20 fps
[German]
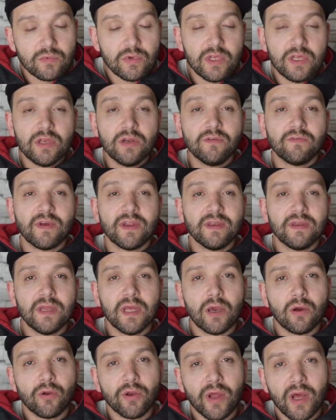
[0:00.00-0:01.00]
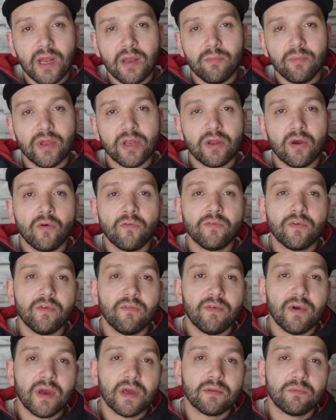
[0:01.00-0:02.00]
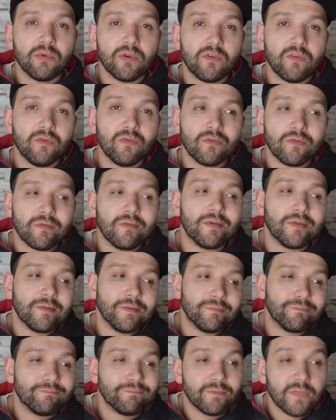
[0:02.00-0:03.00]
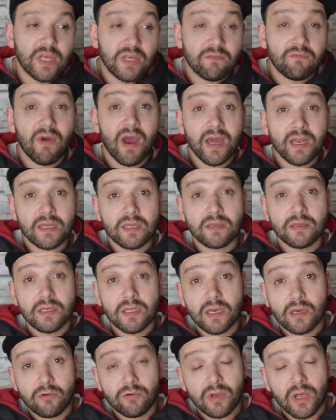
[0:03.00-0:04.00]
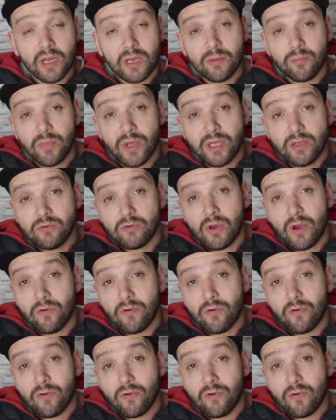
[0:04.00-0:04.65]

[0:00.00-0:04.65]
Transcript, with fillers: irgendwann diagonal im Bett aufgewacht, beziehungsweise ich war dann diagonal im Bett,